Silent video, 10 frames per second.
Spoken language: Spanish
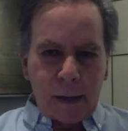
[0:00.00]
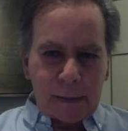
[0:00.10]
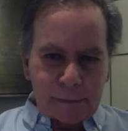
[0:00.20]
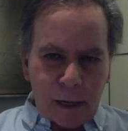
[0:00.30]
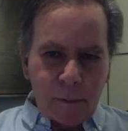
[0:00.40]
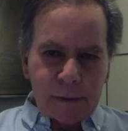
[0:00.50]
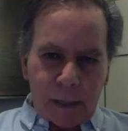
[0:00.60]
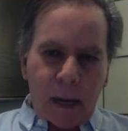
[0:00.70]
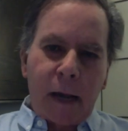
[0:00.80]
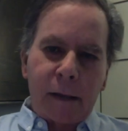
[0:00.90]
a Chávez
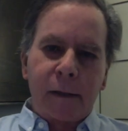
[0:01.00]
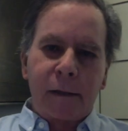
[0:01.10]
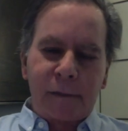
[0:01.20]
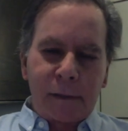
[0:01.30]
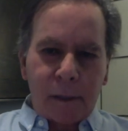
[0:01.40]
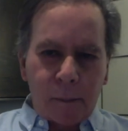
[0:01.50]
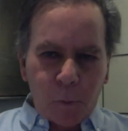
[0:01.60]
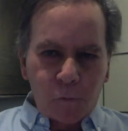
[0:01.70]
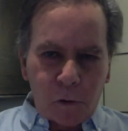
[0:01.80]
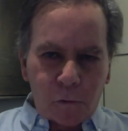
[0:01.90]
a la Haya y se
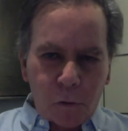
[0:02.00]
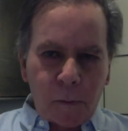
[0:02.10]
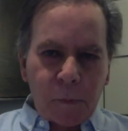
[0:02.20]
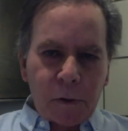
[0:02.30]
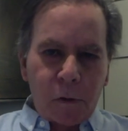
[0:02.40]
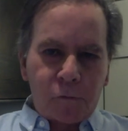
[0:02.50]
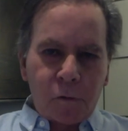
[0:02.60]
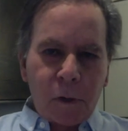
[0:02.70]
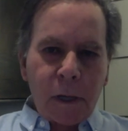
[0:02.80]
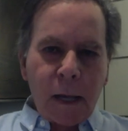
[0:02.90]
interpuso el Todopoderoso,